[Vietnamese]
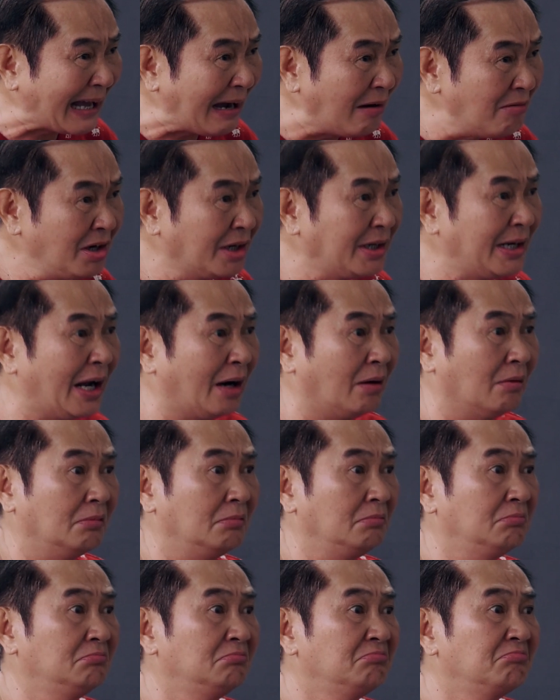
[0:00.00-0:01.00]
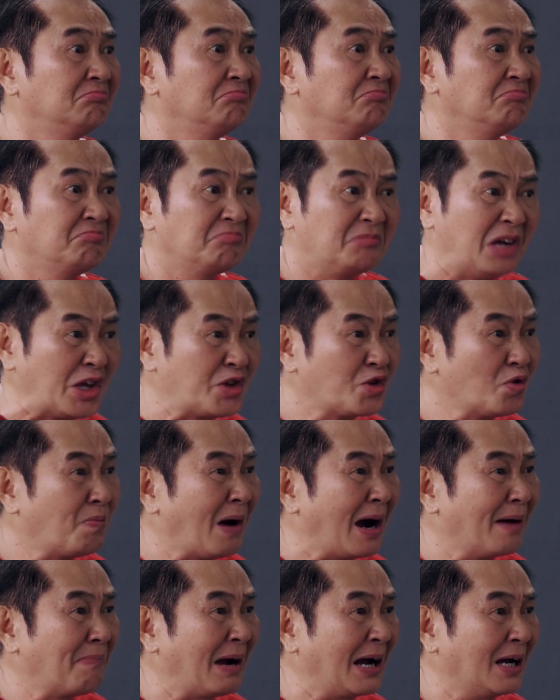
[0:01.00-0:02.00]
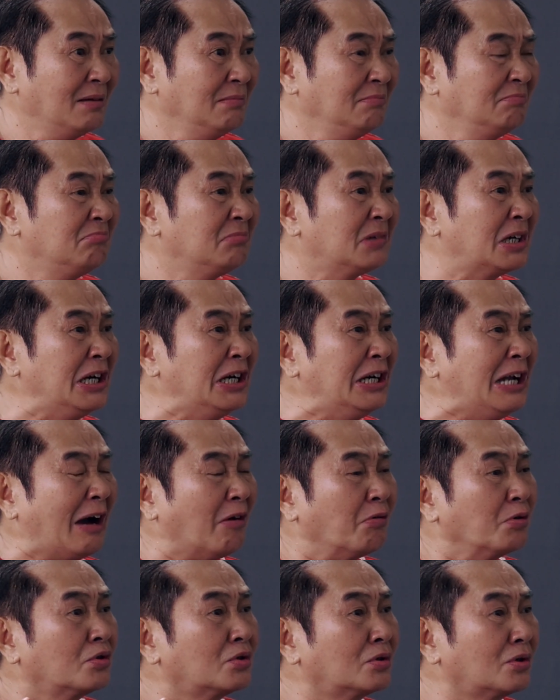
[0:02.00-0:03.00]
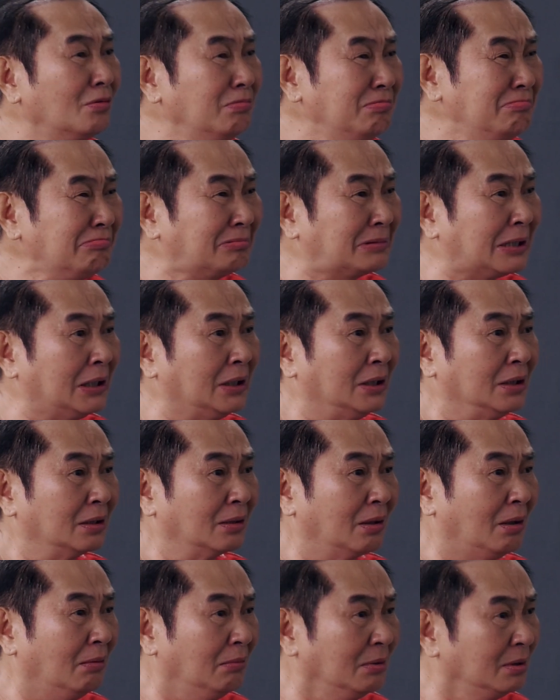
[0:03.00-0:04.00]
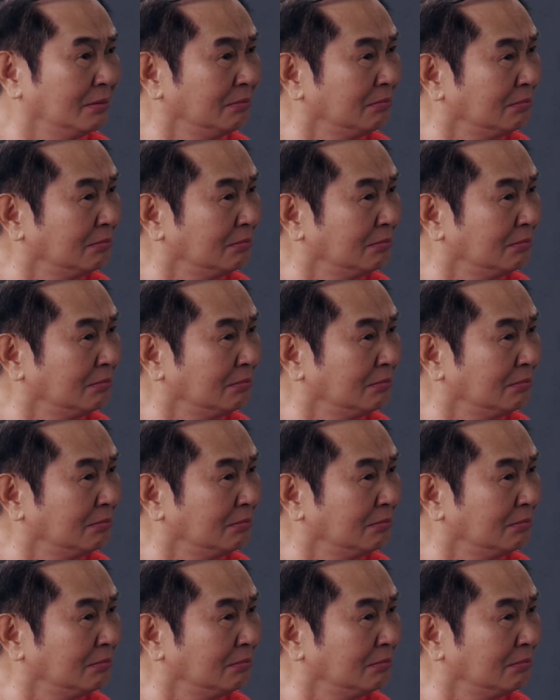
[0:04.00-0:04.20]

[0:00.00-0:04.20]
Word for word: táo lên đầu, để cho ba bắn khi nào trúng thì thôi.